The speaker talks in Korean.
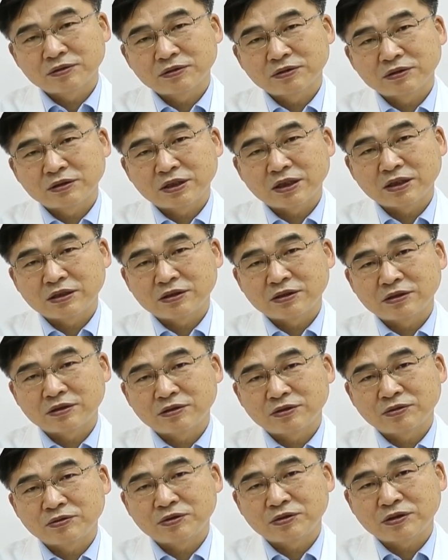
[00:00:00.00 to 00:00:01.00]
얘기를
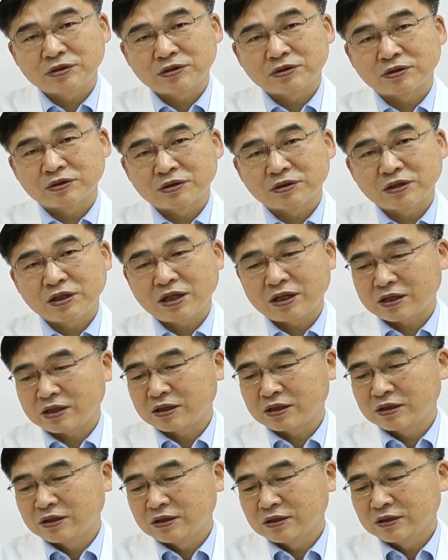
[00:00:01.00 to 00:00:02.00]
소식을 들었는데
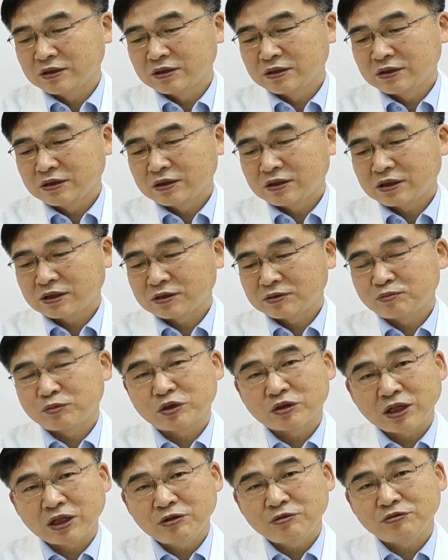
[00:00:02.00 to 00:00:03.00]
하여튼 뭐
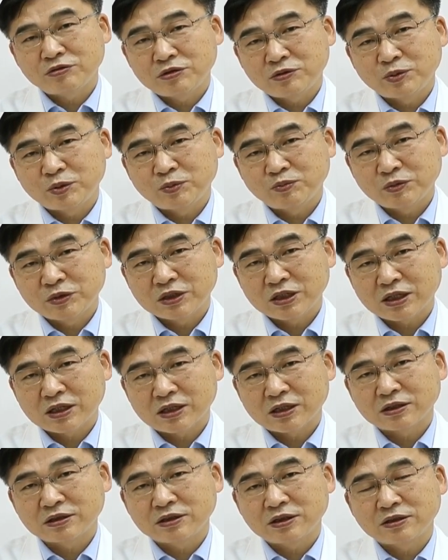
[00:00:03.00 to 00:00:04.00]
쾌유를 빕니다.
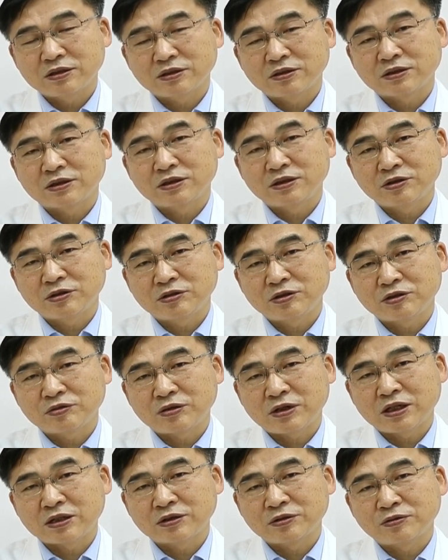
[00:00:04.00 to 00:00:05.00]
근데 이제
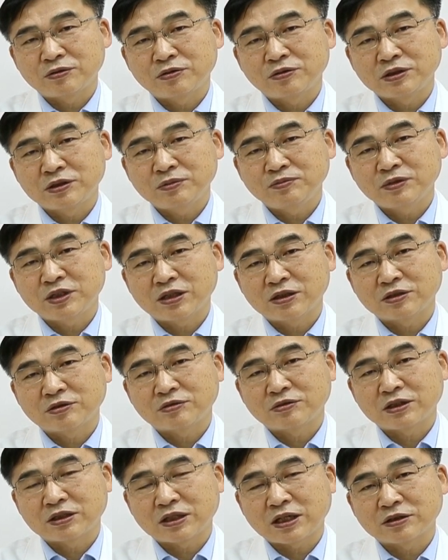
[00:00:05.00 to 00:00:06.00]
기저질환으로
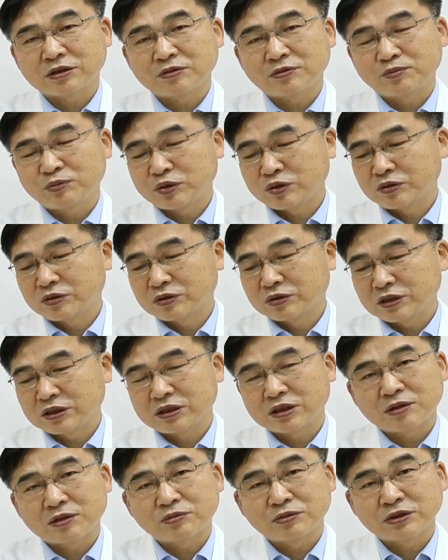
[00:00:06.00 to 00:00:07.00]
심장질환, 당뇨병이
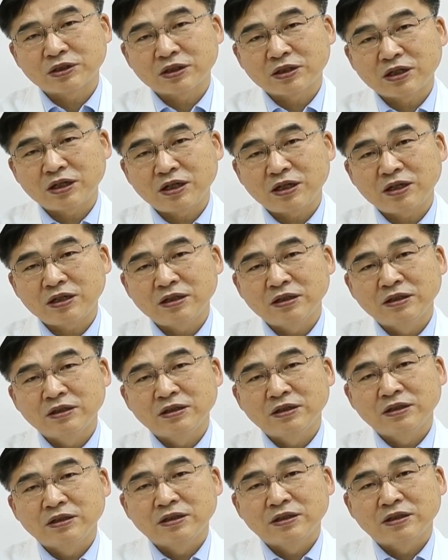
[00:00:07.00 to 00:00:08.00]
있다 보니까
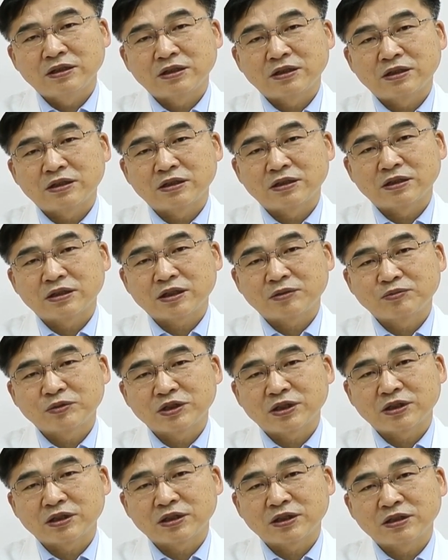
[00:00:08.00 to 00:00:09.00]
어,
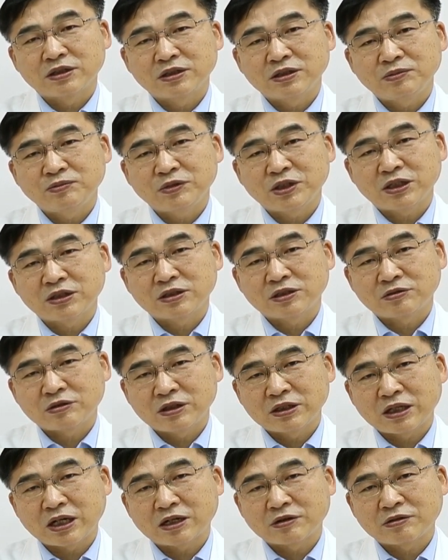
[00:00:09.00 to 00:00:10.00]
갑자기 심장
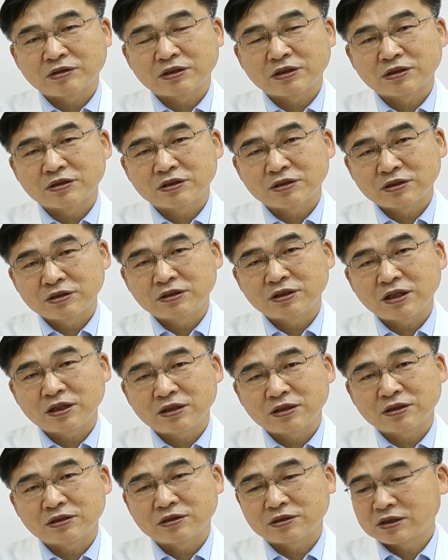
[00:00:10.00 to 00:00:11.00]
질환이 악화돼서
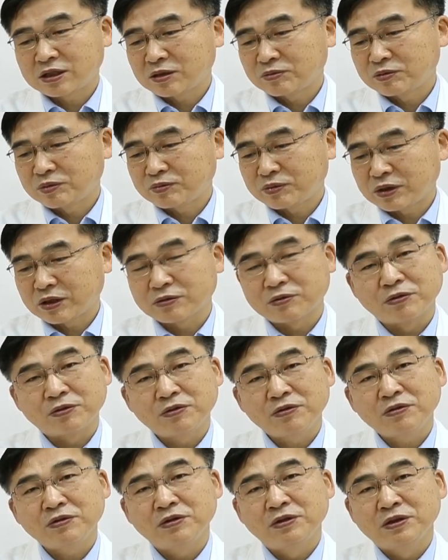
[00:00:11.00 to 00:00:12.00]
스테트를
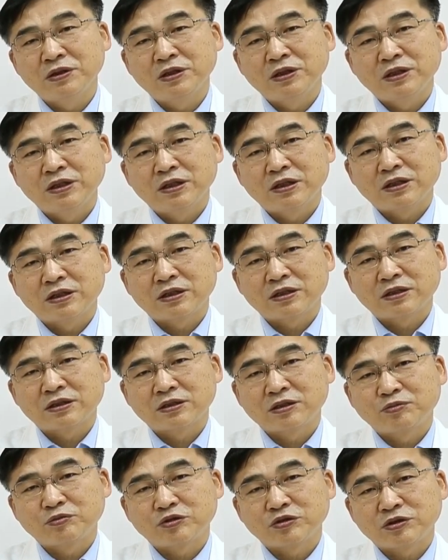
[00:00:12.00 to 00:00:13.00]
삽입하고 어,
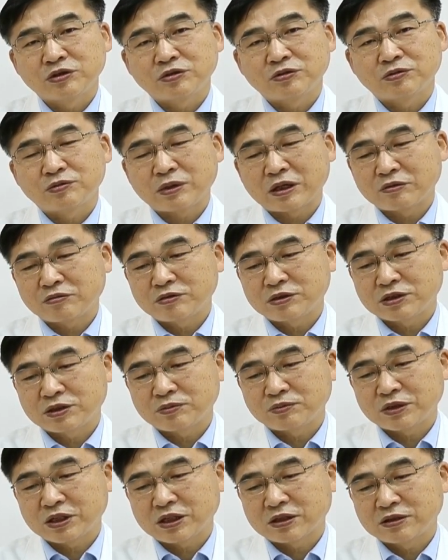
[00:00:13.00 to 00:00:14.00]
집중 치료 받고
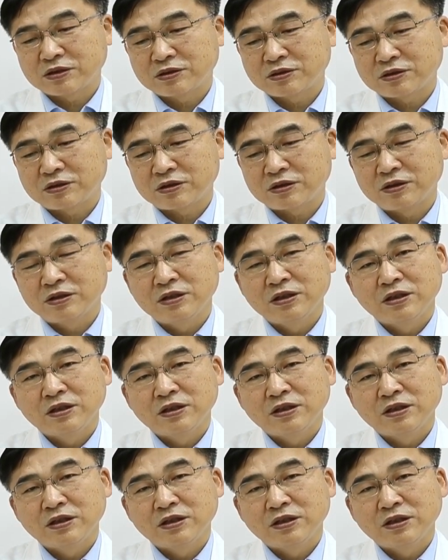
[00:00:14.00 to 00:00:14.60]
있습니다. 그래서